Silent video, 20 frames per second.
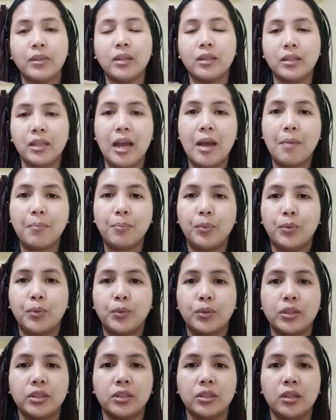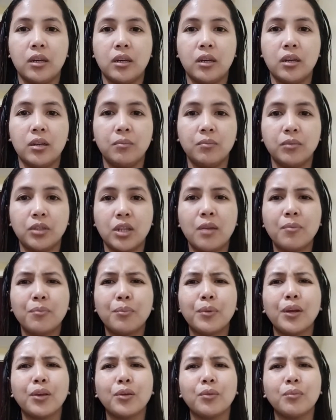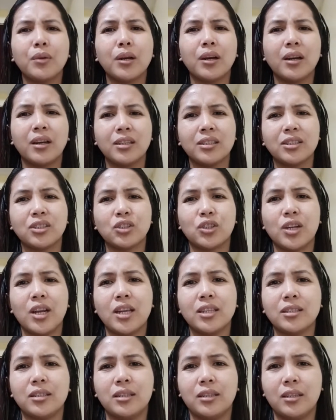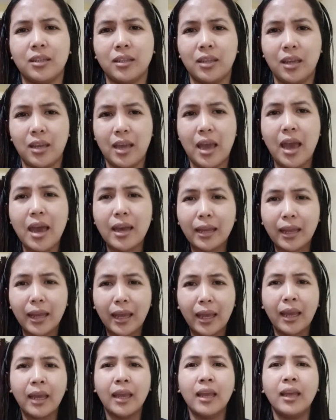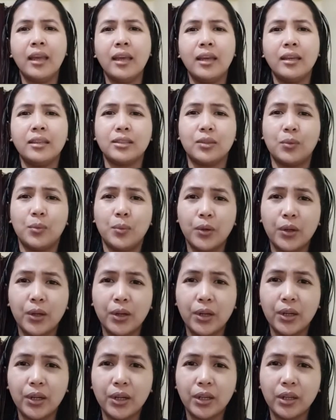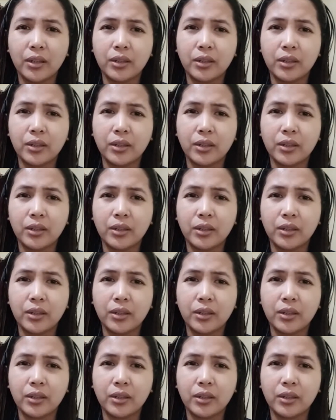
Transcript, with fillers: tapos, um, syempre, yung mga stress na nangyayari sa work,